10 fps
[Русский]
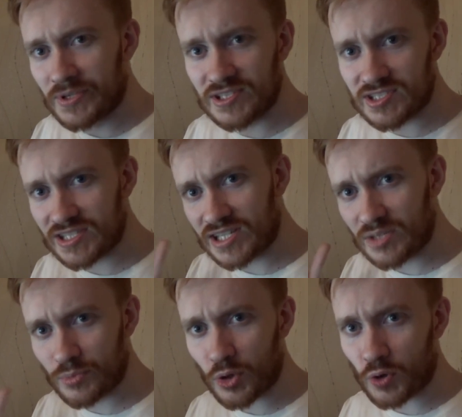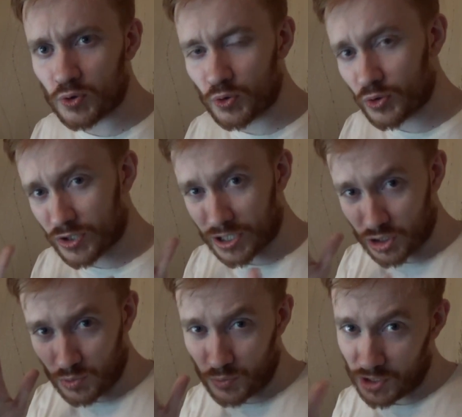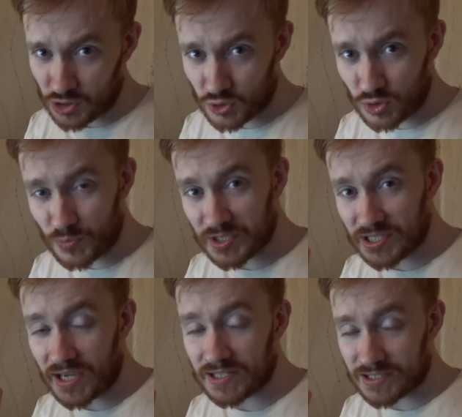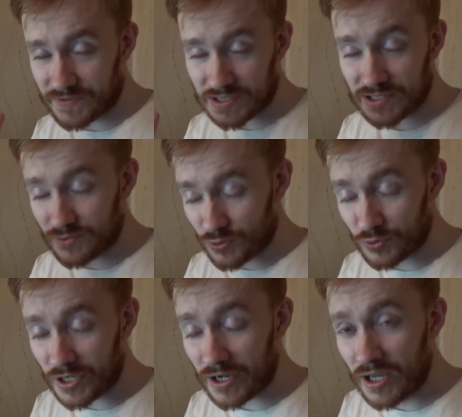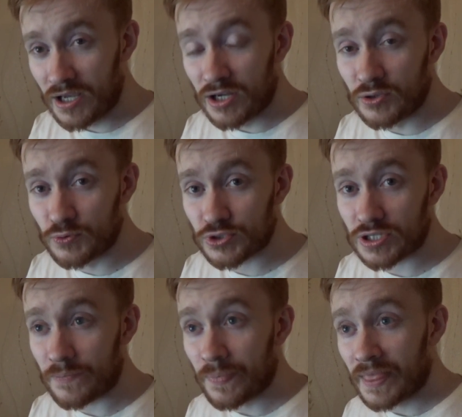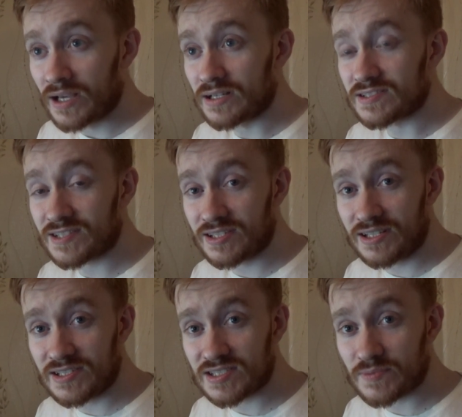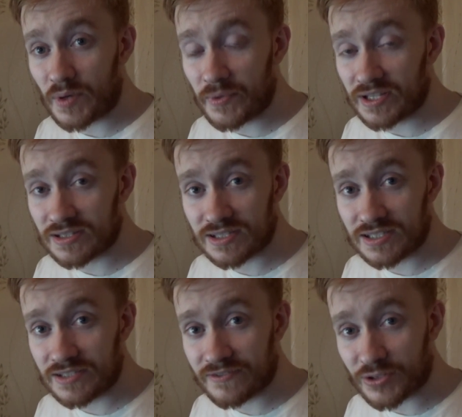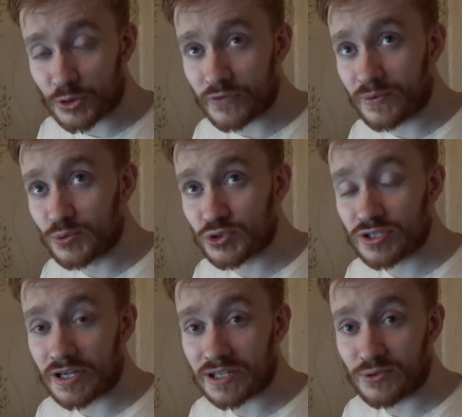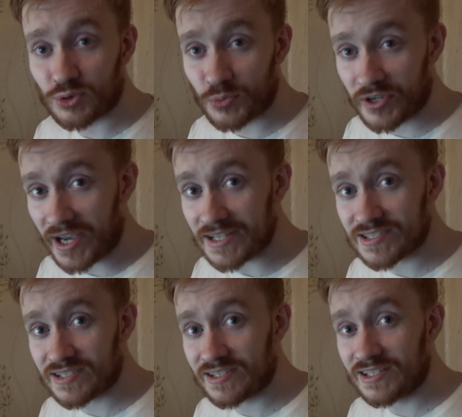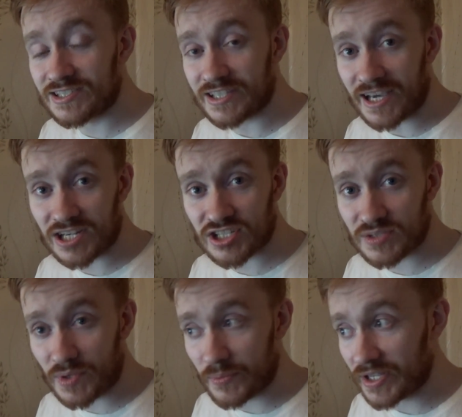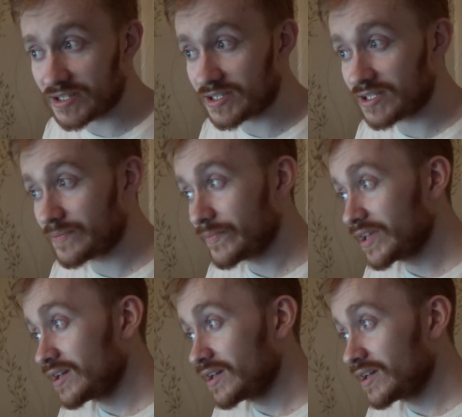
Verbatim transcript: принести один блок к друг к одному месту и поставить, соответственно, его куда нужно. А, соединились моменты, в которых вам нужно от кого-то убегать, соединились экшен-моменты,